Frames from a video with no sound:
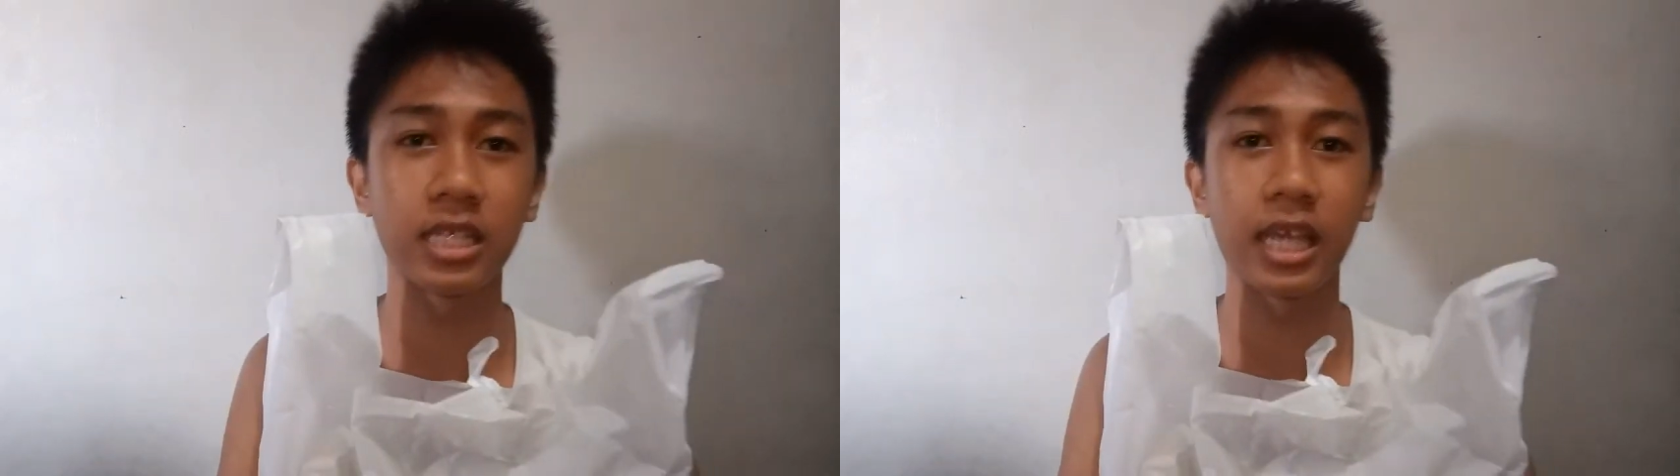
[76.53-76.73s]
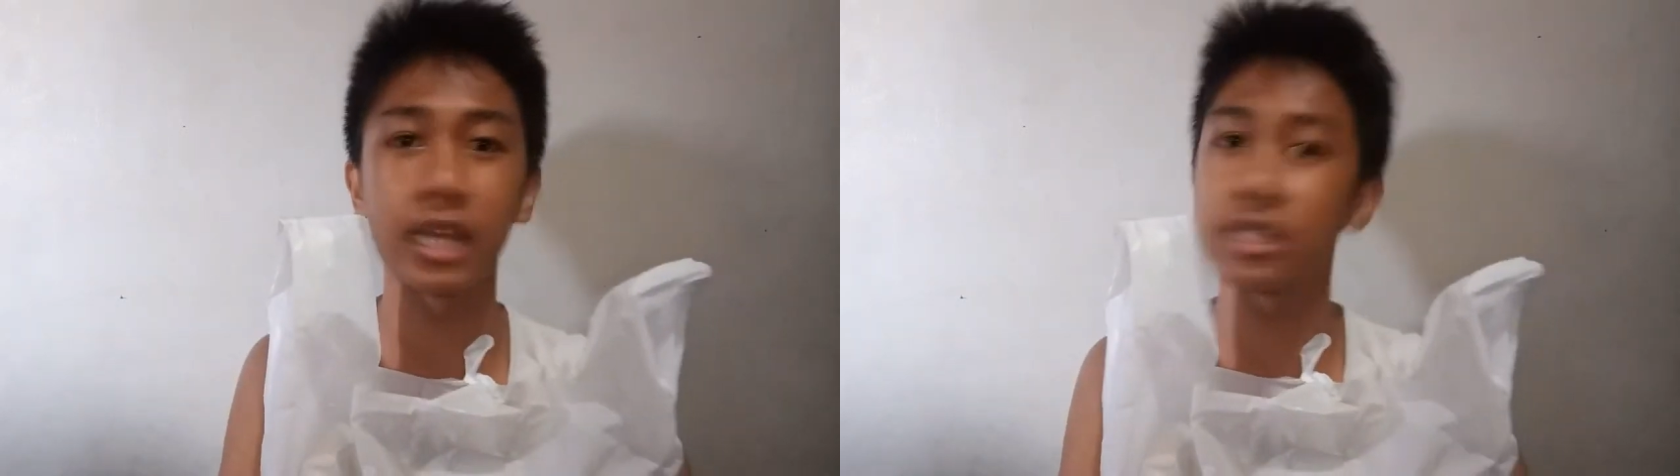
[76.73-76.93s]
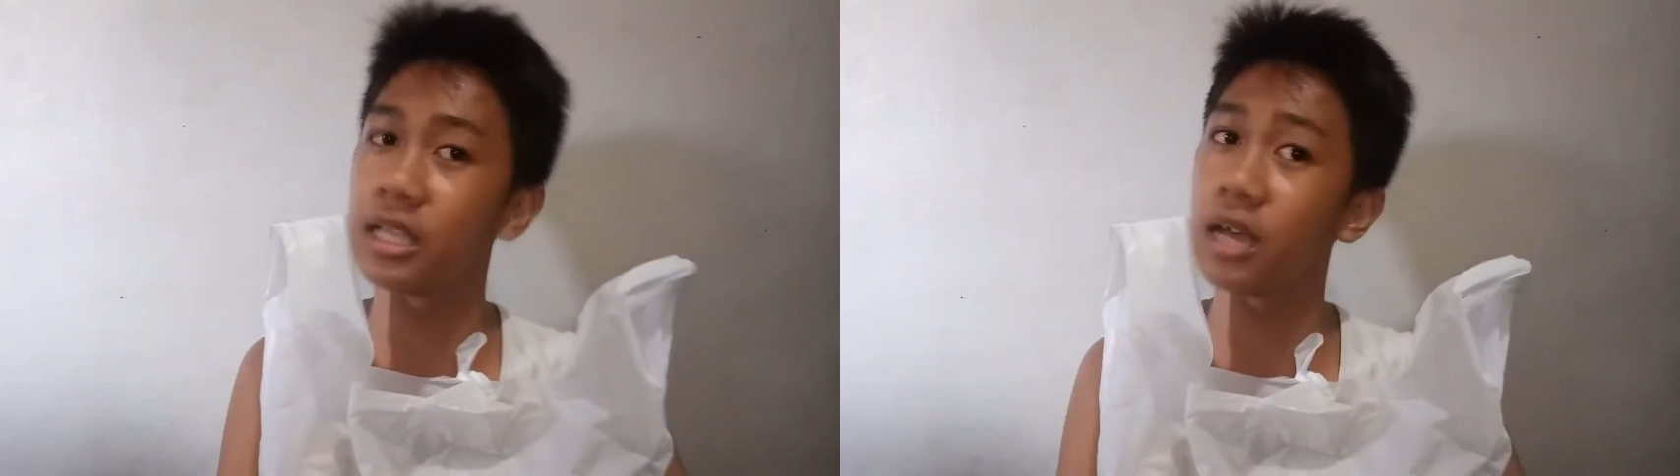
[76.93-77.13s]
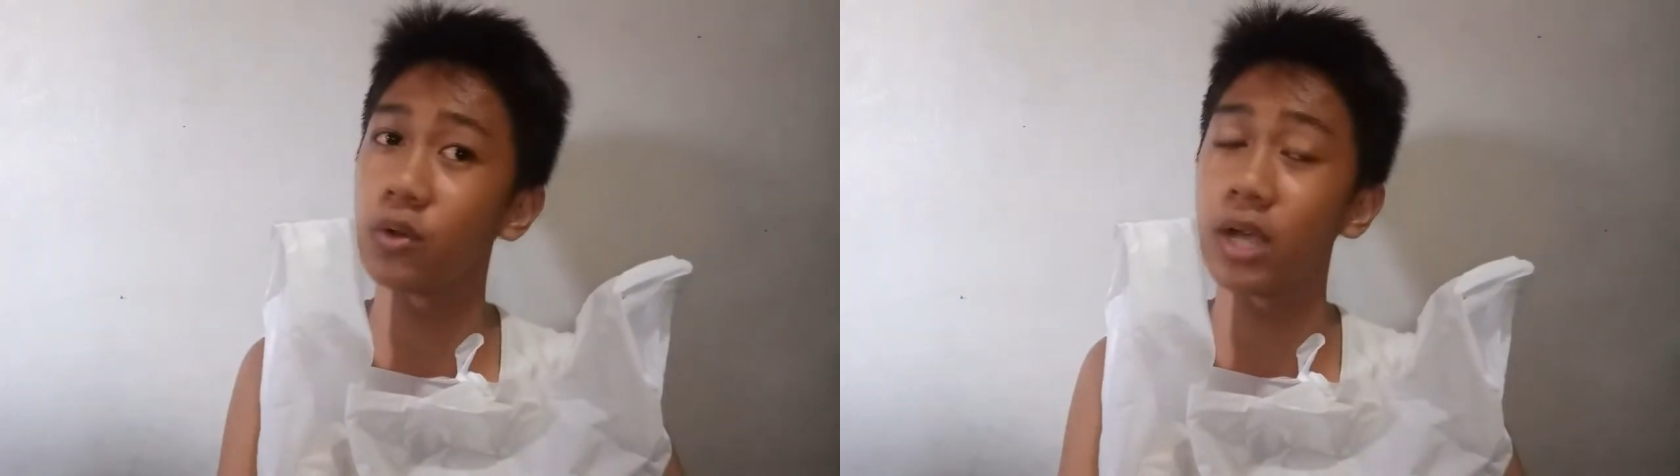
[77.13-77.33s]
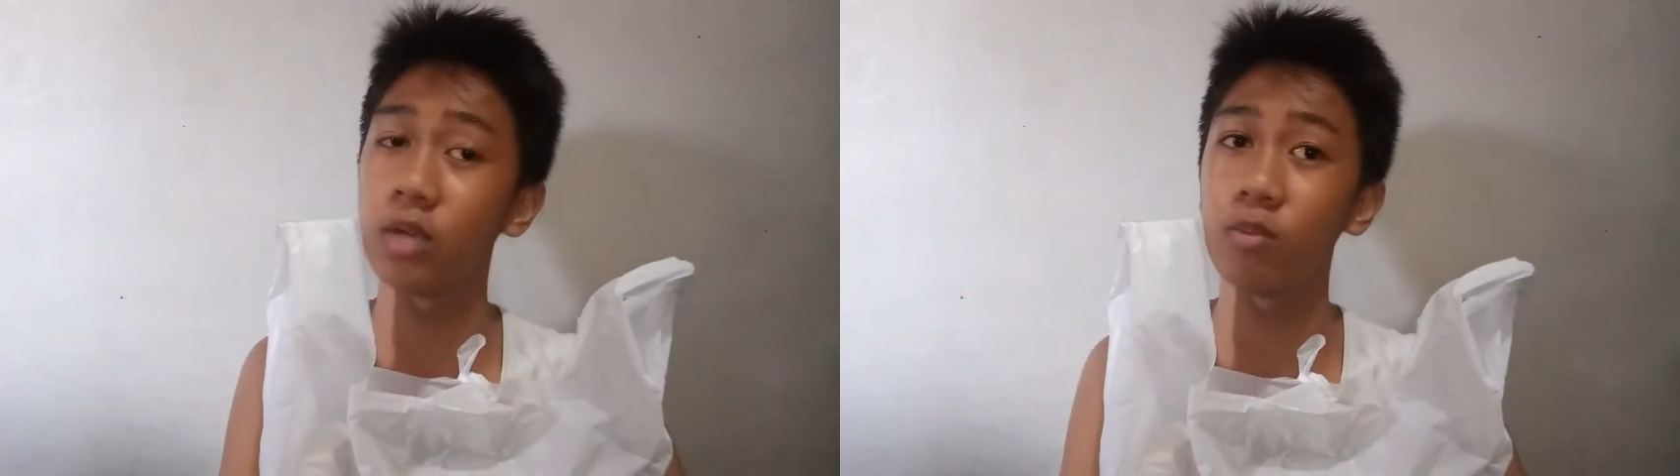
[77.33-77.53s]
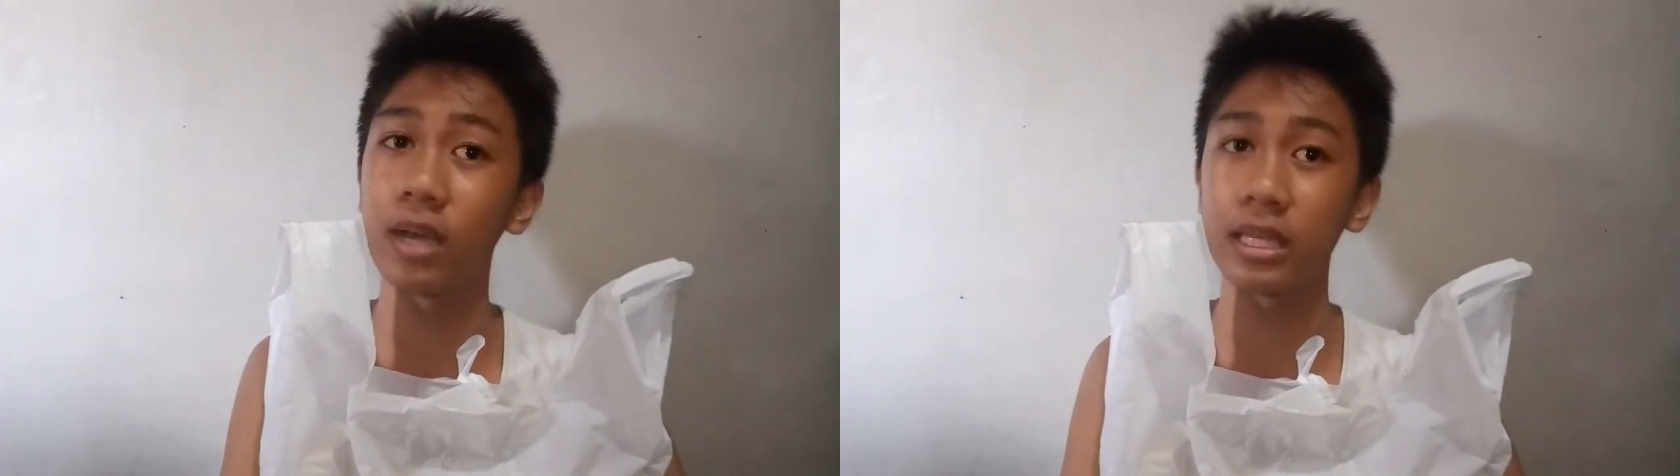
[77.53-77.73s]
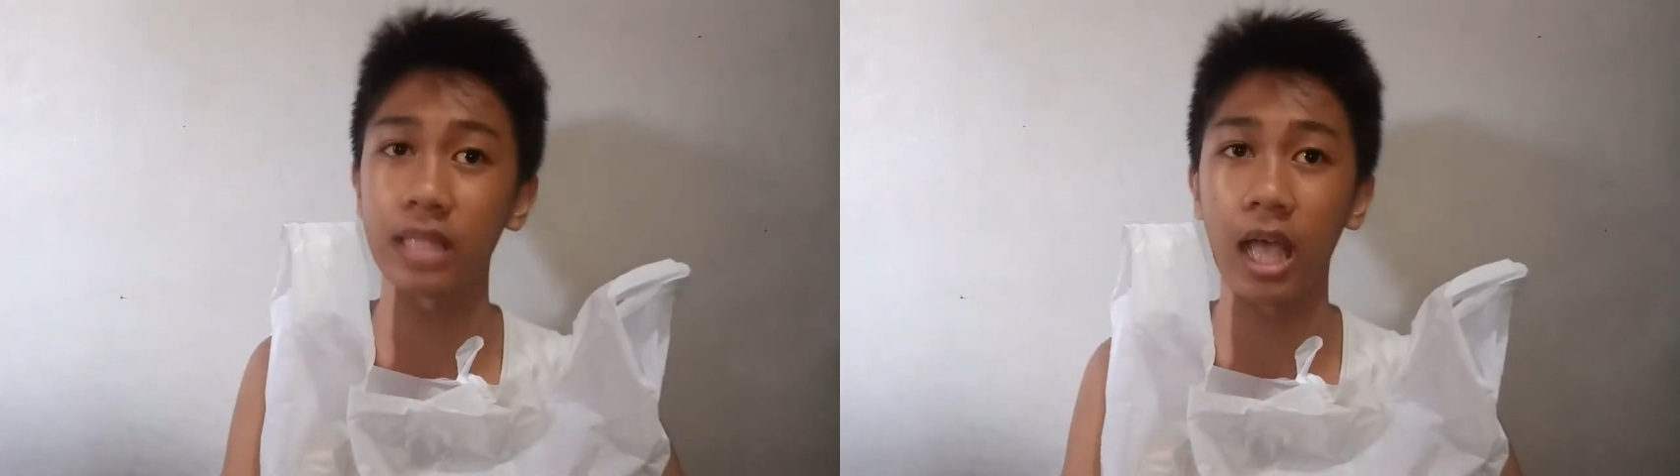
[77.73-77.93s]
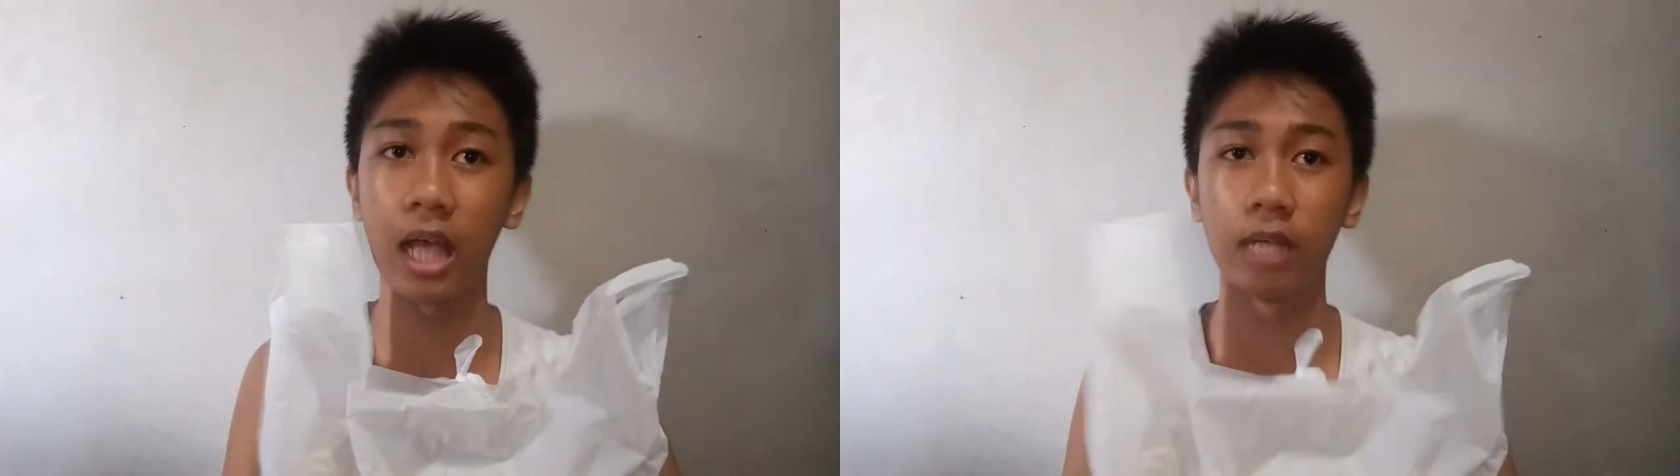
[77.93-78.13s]
Kaya hindi ako ganong
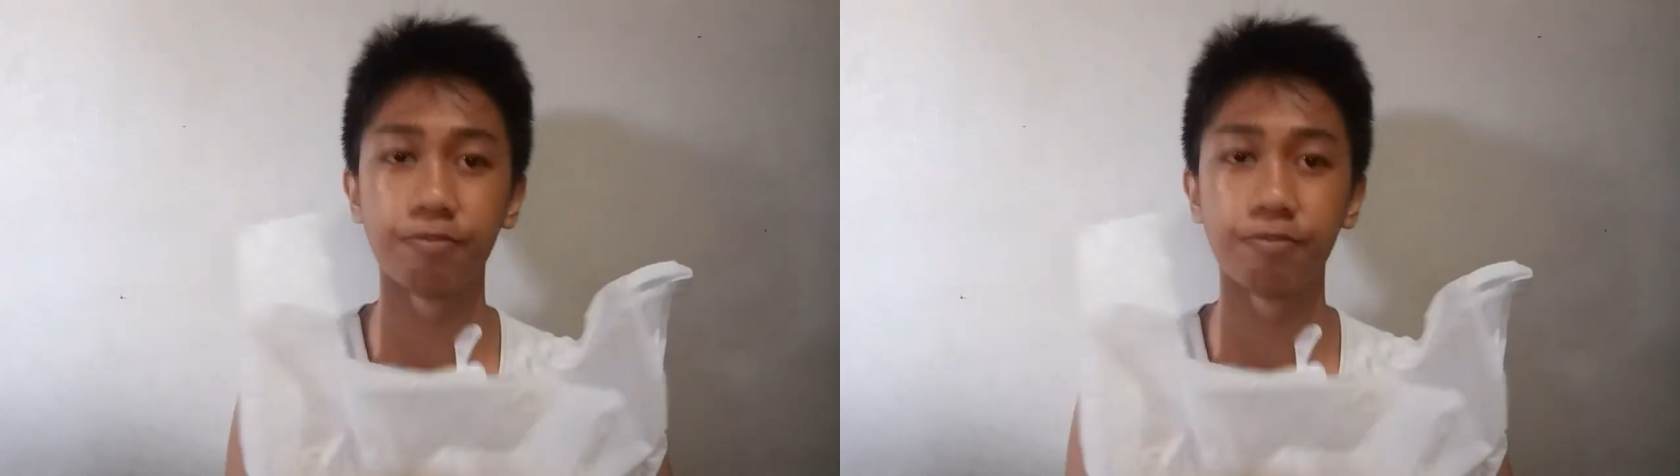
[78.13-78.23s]
makita.